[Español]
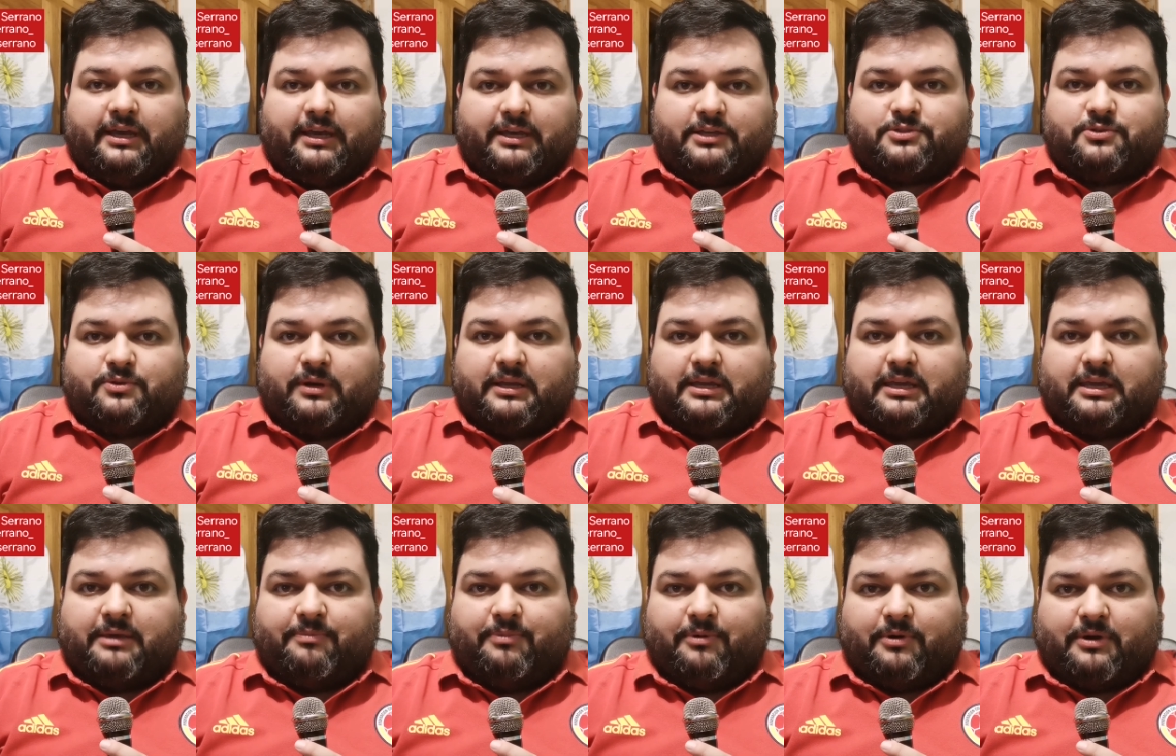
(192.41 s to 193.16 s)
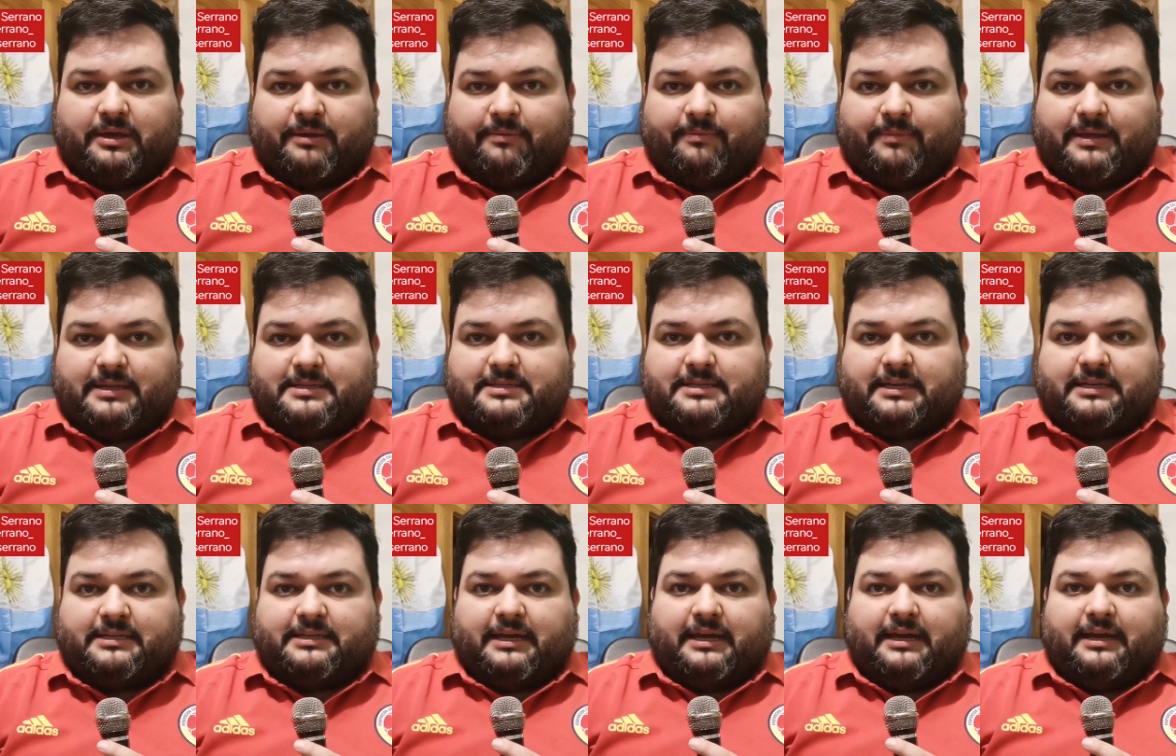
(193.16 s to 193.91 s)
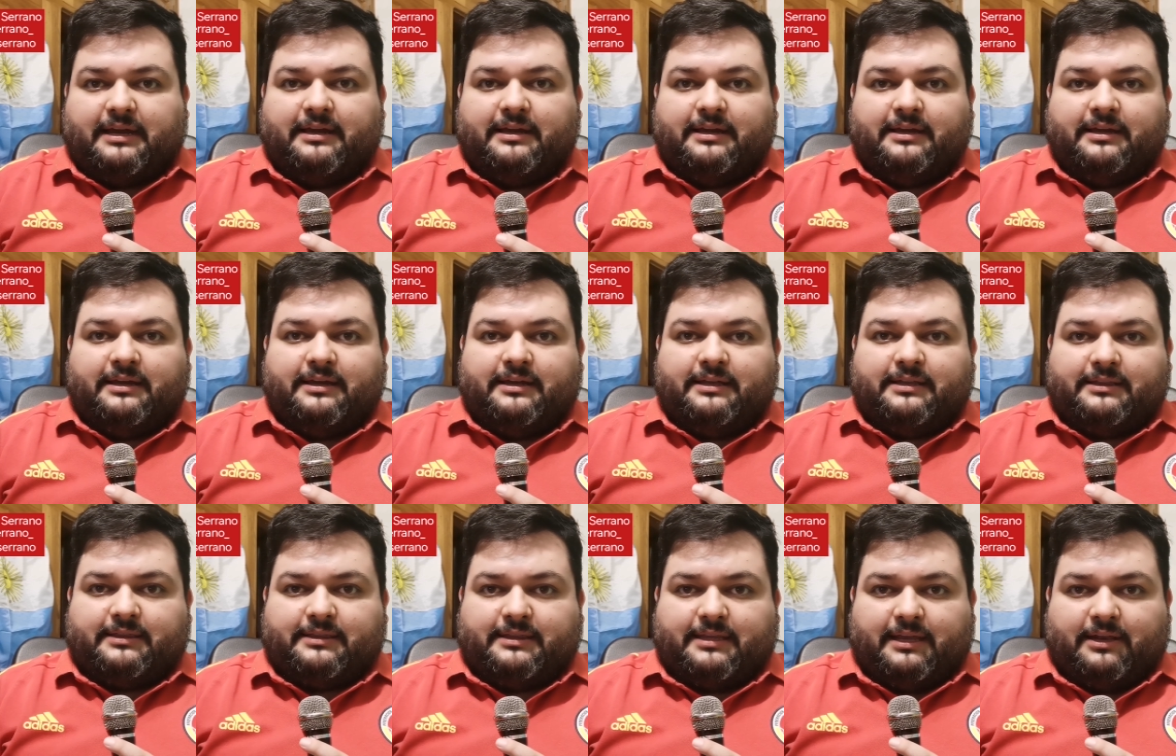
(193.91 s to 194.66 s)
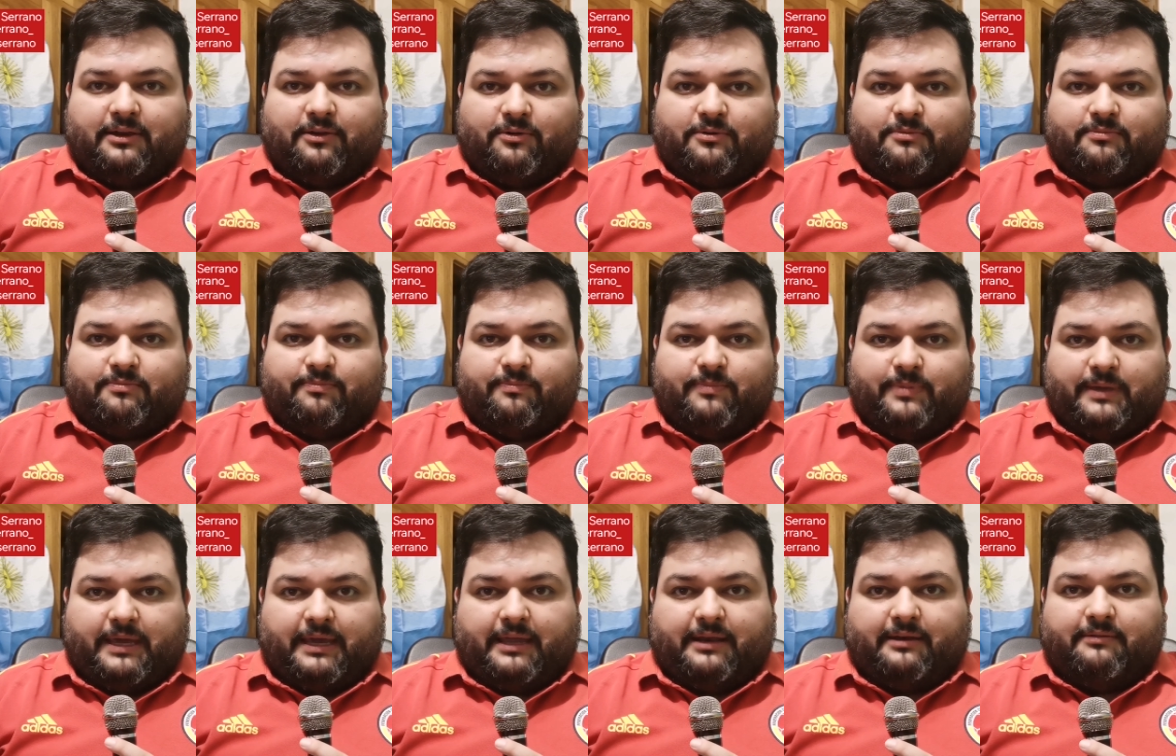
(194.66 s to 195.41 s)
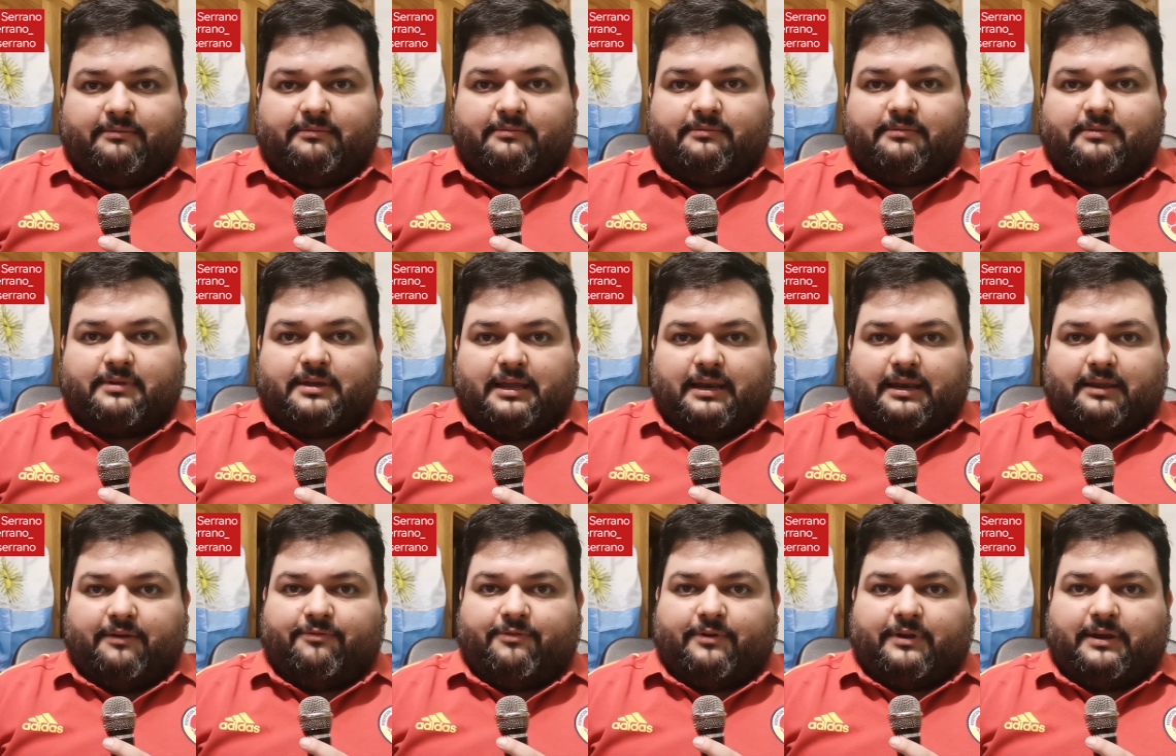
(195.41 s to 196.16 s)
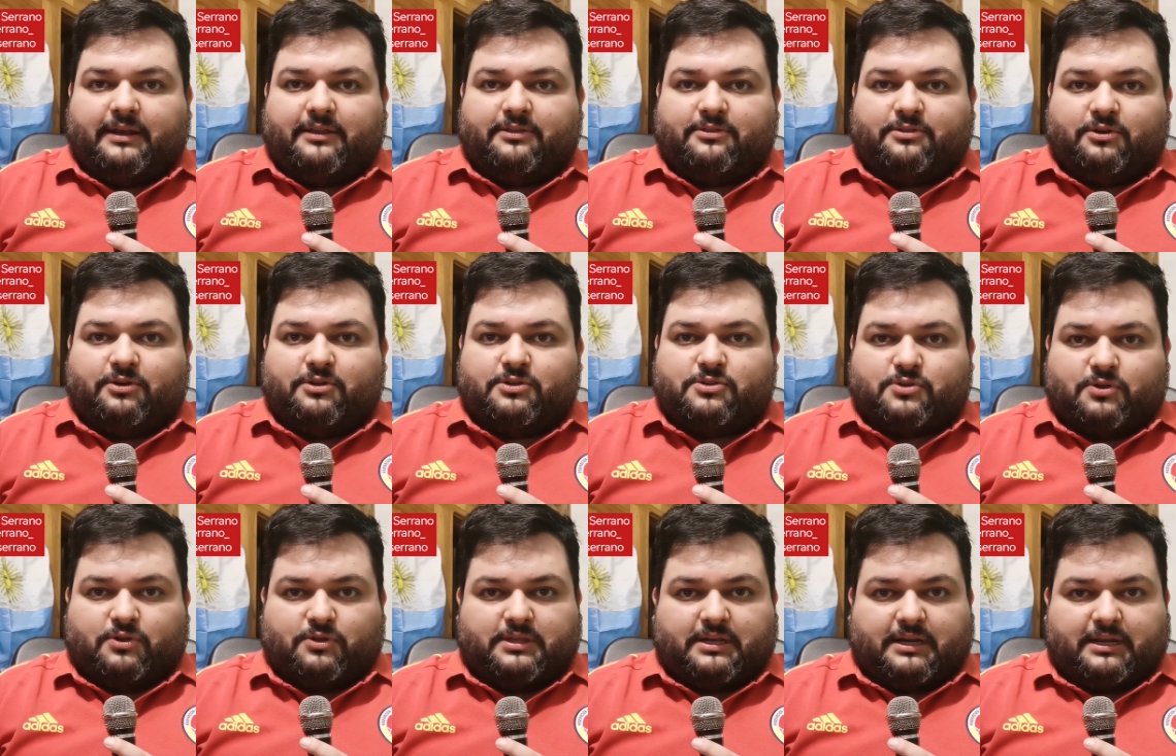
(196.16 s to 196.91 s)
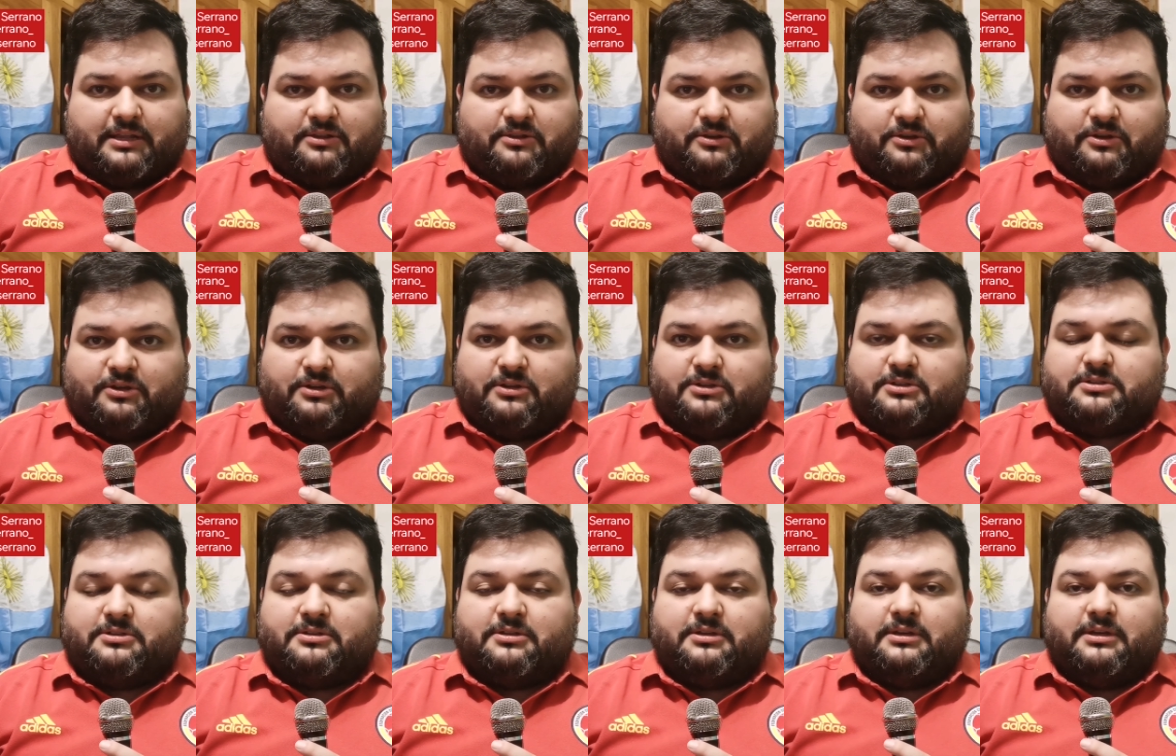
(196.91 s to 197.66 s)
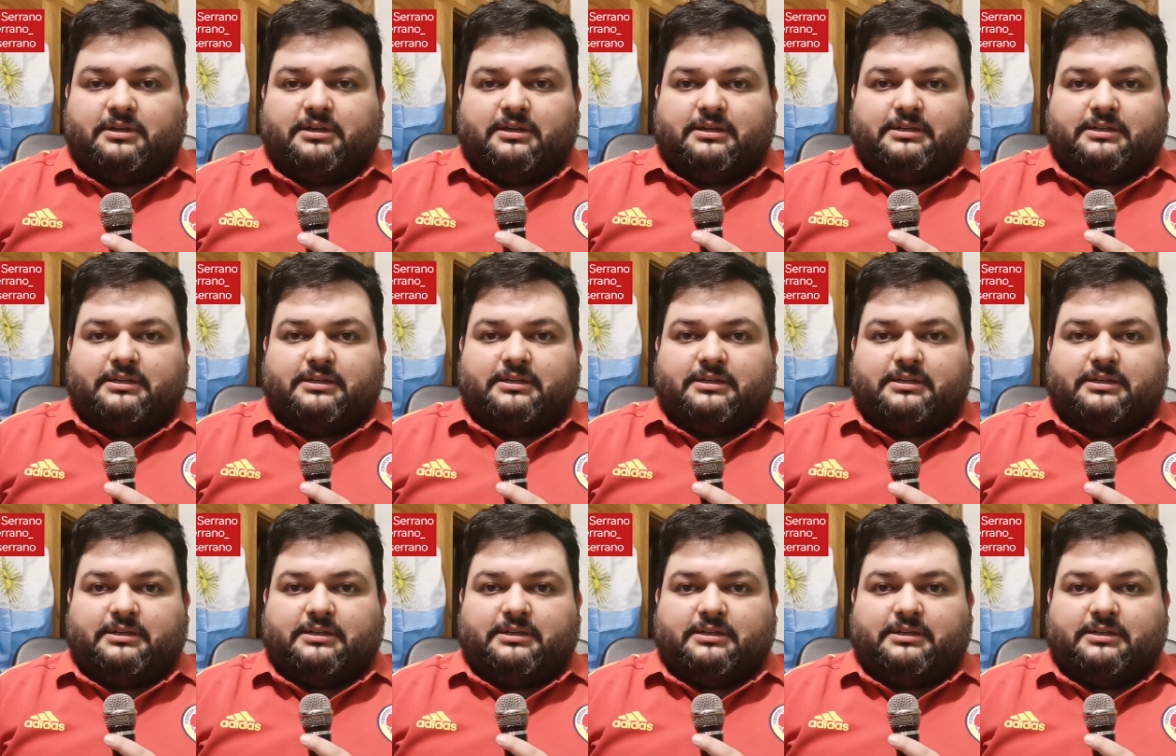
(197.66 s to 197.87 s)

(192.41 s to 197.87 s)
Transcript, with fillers: es un equipo que más allá de lo bien que le fue en el todos contra todos,